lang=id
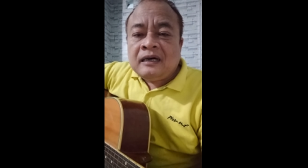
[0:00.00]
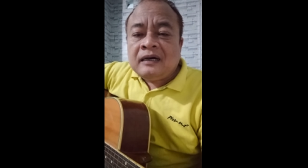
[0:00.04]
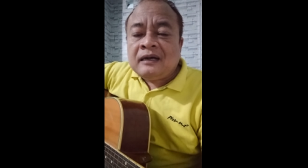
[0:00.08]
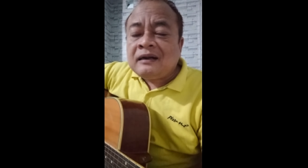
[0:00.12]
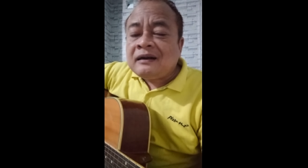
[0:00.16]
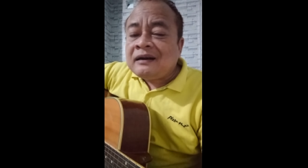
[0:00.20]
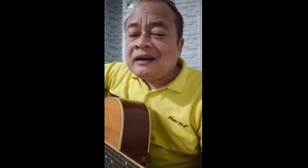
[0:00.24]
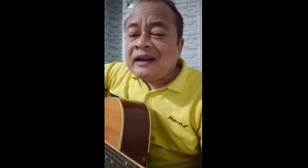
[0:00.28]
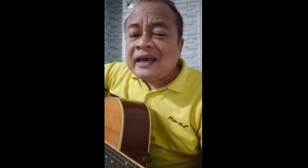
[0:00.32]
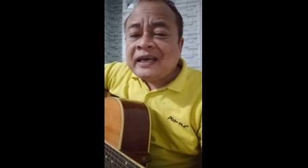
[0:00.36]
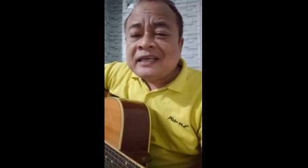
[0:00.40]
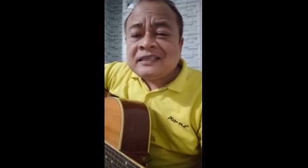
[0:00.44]

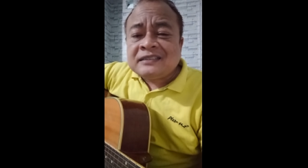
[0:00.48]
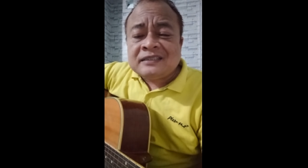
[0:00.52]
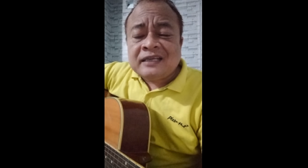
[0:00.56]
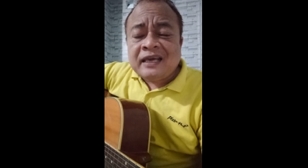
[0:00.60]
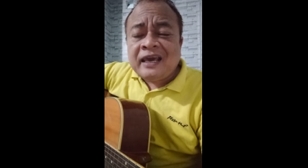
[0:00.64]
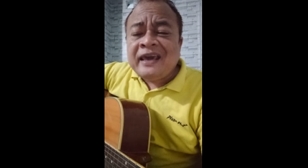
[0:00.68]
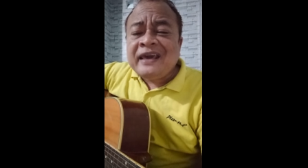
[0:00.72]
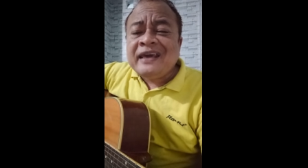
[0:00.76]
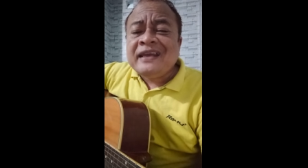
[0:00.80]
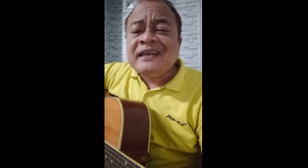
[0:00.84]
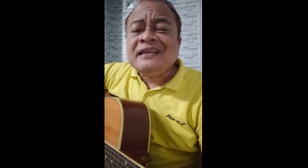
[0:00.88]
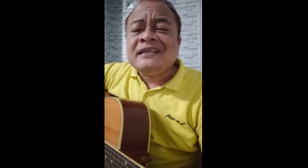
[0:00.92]
Rest
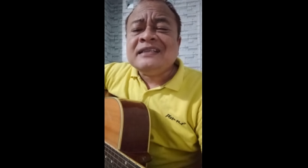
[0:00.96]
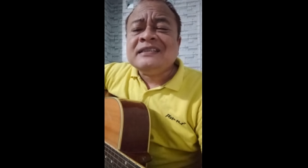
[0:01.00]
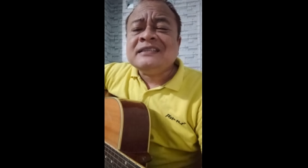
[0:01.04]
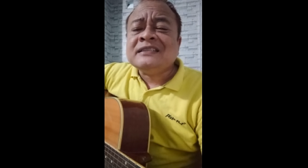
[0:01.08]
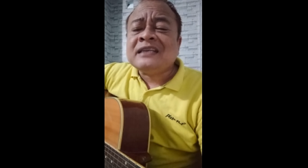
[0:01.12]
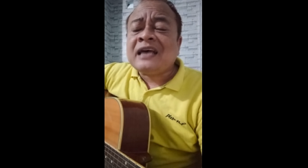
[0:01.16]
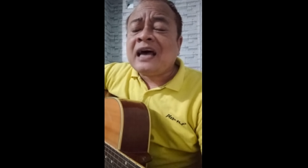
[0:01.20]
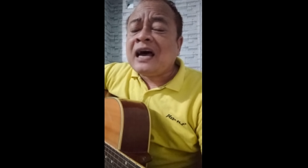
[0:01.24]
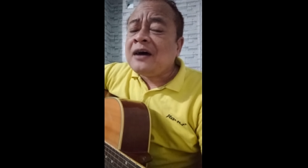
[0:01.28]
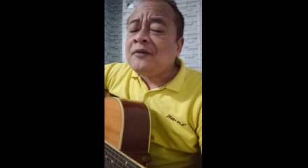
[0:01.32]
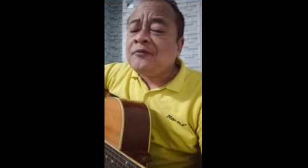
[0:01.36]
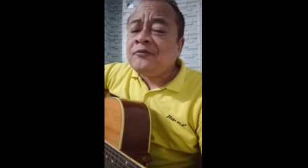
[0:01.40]
in
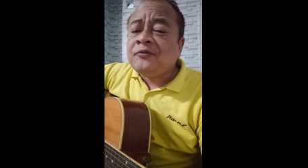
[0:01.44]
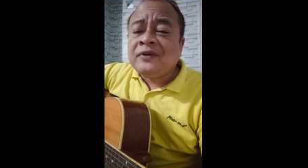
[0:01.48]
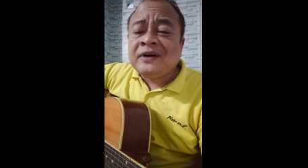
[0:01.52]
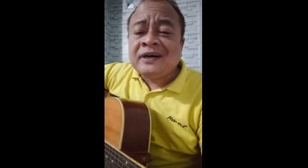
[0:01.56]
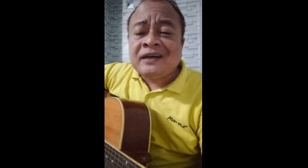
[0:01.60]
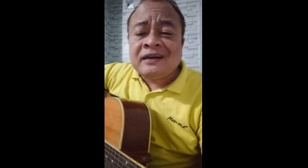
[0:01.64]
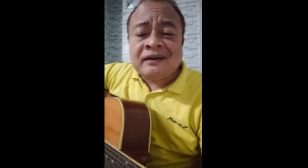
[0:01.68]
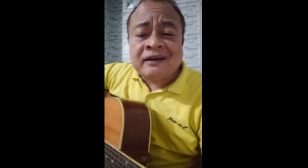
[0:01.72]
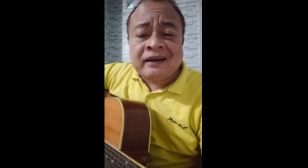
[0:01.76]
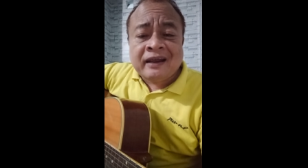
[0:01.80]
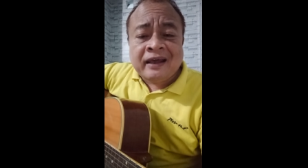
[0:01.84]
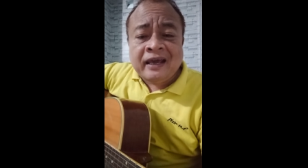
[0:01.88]

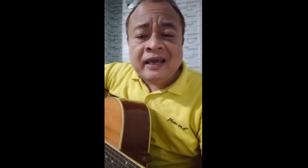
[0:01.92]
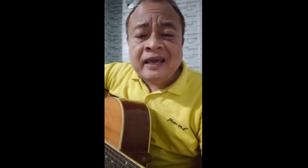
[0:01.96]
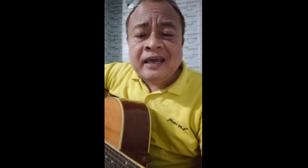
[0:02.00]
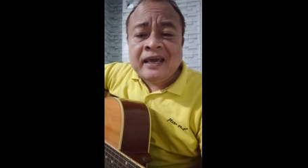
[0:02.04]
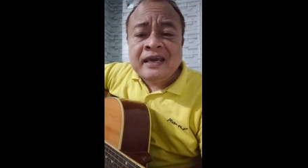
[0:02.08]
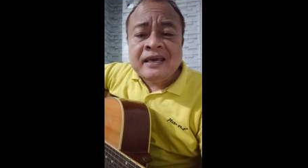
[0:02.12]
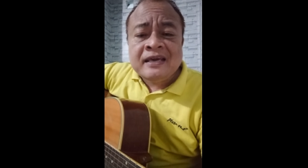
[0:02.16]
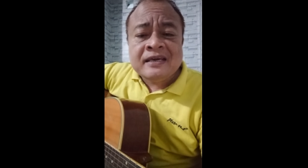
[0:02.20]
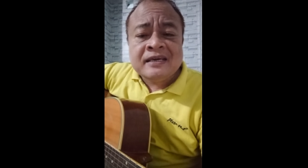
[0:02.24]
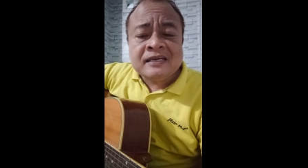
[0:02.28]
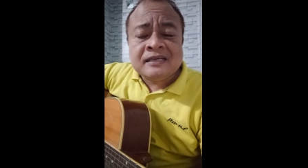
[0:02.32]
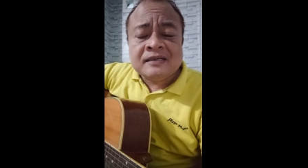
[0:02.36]

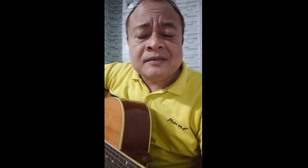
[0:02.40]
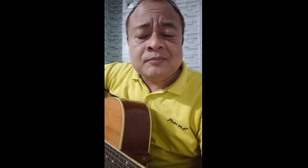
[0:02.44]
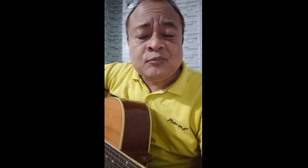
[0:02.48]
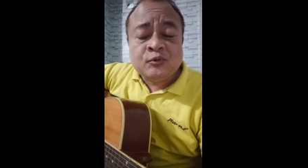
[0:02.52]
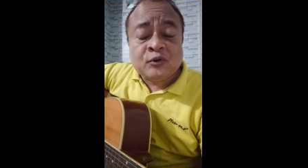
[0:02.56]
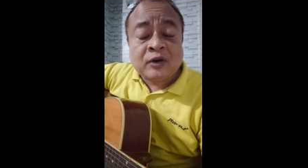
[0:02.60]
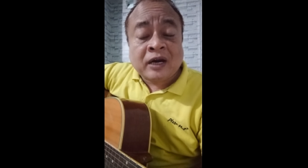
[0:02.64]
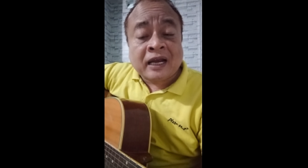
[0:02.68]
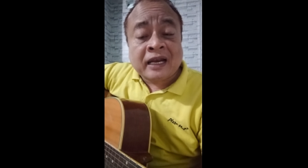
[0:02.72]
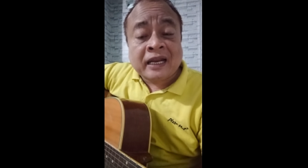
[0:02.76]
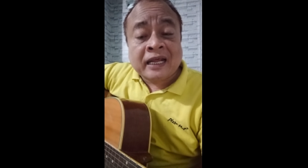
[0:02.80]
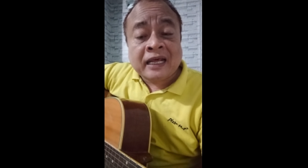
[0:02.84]
suffering
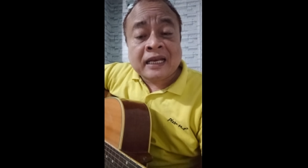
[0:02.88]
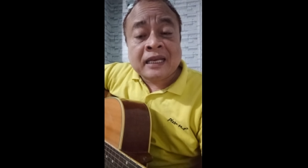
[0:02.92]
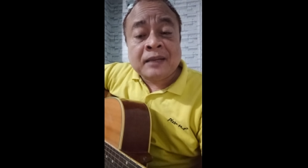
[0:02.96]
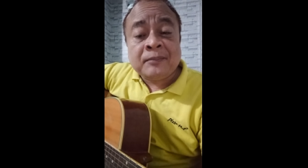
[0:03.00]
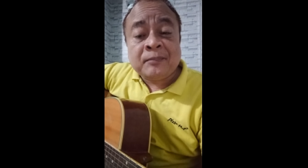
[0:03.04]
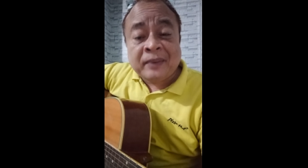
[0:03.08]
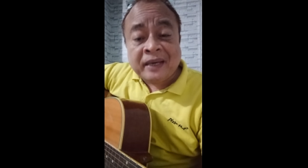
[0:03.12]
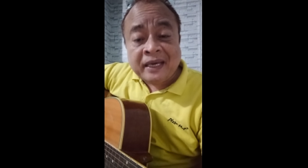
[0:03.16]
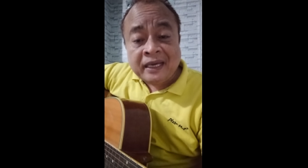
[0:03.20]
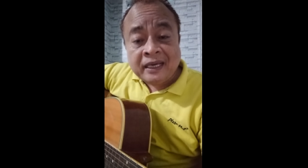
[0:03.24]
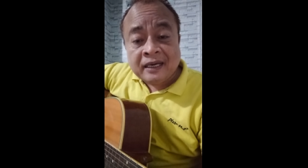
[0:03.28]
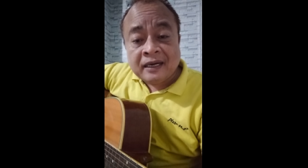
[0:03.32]
bukan
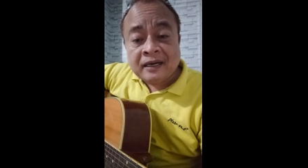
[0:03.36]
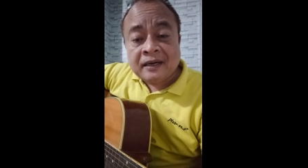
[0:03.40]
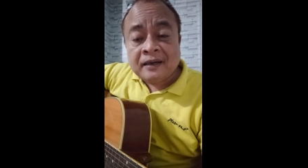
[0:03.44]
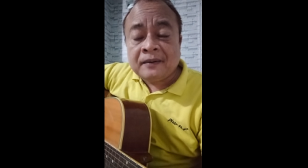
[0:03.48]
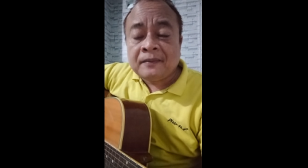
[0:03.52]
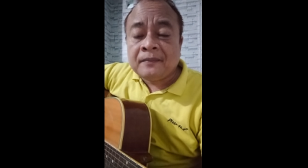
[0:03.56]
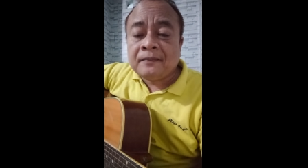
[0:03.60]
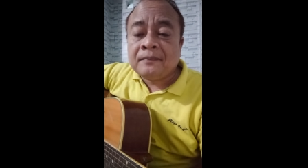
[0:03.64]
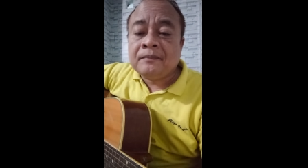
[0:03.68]
RIP ya